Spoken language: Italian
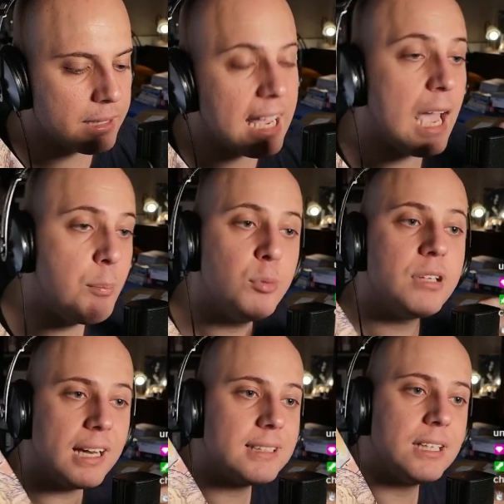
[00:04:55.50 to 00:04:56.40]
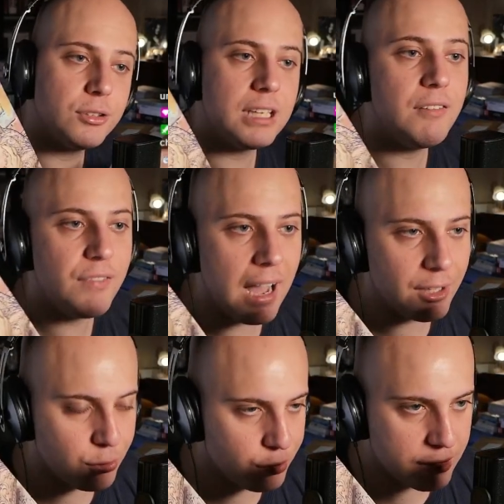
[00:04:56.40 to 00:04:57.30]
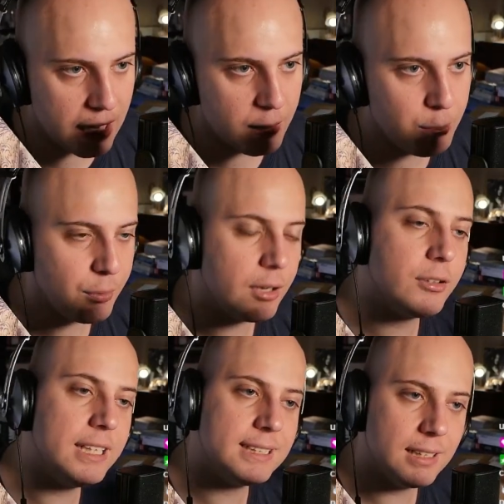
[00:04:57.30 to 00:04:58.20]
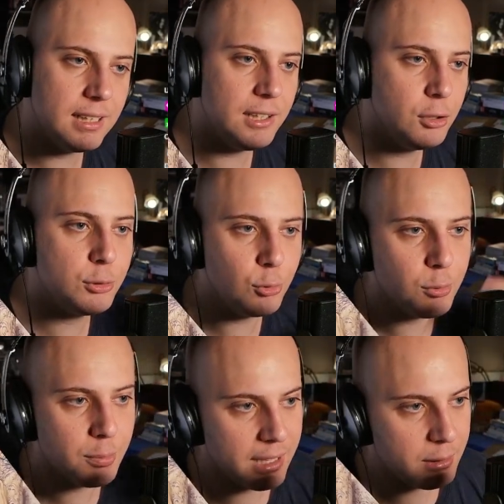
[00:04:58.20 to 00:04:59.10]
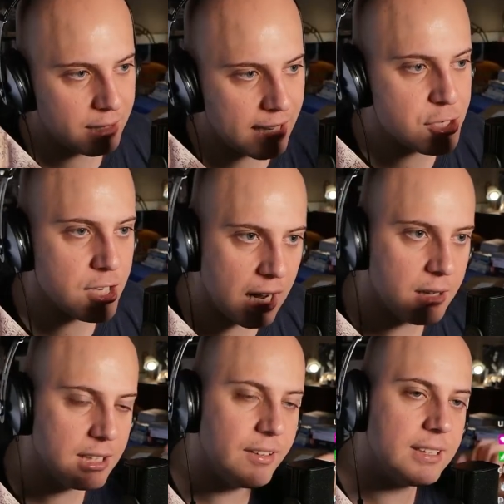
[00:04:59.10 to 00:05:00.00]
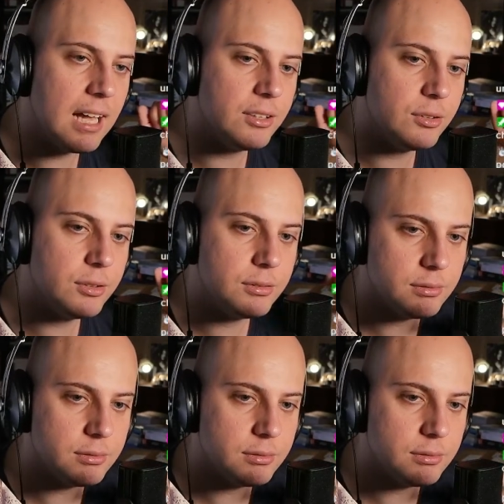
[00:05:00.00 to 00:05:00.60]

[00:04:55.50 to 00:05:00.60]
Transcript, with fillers: che appunto era stato salvato dal protagonista di Little Tulip, crescerà diventando...